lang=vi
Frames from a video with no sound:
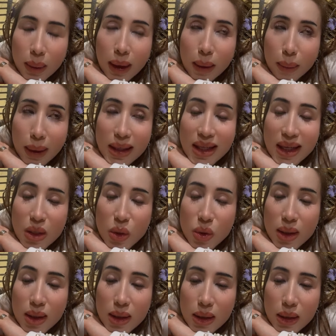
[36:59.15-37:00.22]
tiểu bang
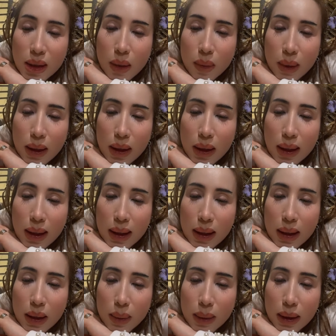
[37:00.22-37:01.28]
massachusetts không phải ở cali